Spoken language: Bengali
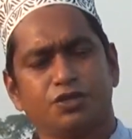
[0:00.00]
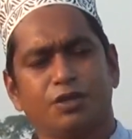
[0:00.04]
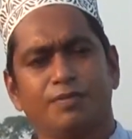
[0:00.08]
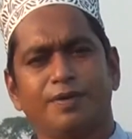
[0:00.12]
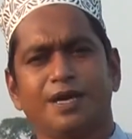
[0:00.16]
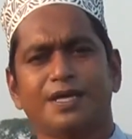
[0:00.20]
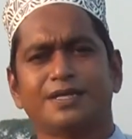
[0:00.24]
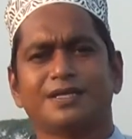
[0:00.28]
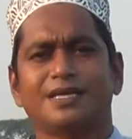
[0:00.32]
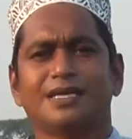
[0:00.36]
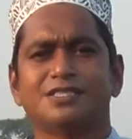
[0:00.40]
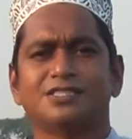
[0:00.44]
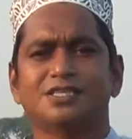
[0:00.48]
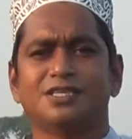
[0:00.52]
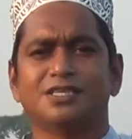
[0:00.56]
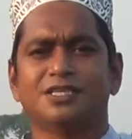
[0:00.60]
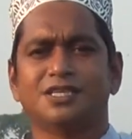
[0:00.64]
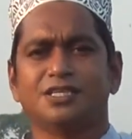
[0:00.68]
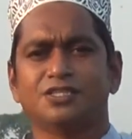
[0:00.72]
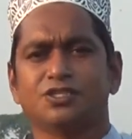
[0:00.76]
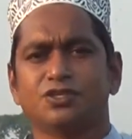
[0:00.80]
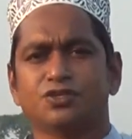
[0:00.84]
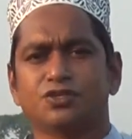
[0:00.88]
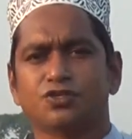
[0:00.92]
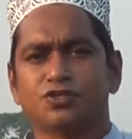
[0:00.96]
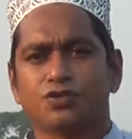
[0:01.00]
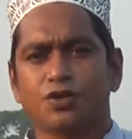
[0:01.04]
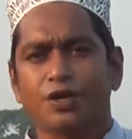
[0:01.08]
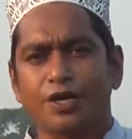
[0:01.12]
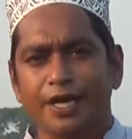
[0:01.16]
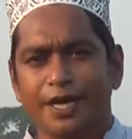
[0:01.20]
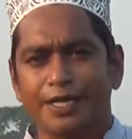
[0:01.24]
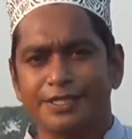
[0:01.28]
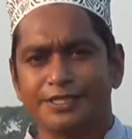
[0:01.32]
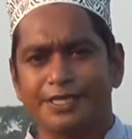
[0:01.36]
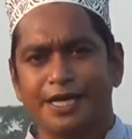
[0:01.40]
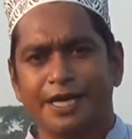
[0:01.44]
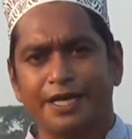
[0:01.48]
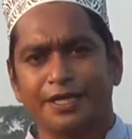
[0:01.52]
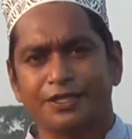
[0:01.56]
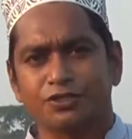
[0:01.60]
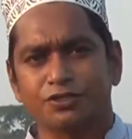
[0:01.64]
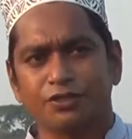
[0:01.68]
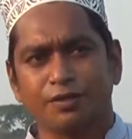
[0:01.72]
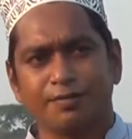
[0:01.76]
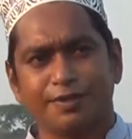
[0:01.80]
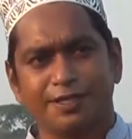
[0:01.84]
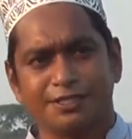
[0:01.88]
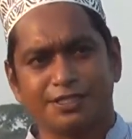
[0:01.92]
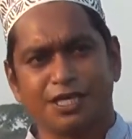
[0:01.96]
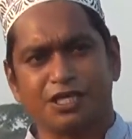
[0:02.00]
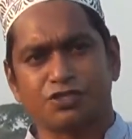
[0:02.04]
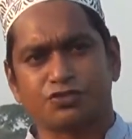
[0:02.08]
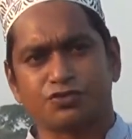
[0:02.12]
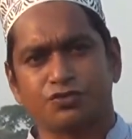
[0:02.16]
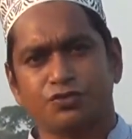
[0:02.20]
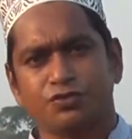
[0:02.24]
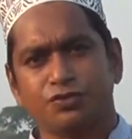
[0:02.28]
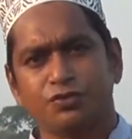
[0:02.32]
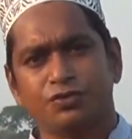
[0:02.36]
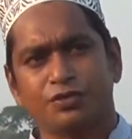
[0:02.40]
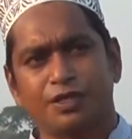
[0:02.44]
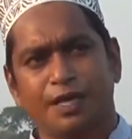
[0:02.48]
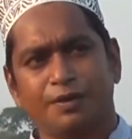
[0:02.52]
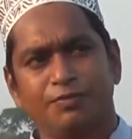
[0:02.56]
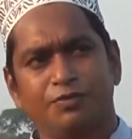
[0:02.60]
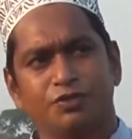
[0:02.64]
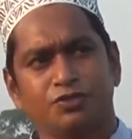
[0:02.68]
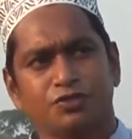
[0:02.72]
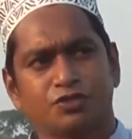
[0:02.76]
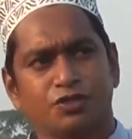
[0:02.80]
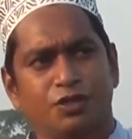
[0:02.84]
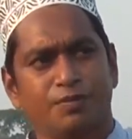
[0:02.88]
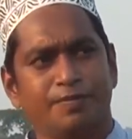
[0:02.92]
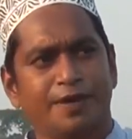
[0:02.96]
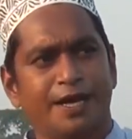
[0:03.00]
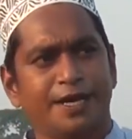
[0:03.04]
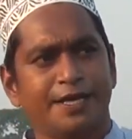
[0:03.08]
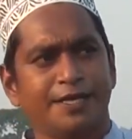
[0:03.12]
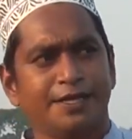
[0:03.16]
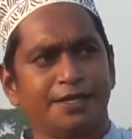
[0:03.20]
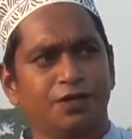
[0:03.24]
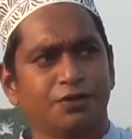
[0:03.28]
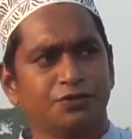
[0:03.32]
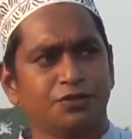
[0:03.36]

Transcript: সবার কাছে এটা যেন সরায় যায় সবাই চাষ করুক এবং সবাই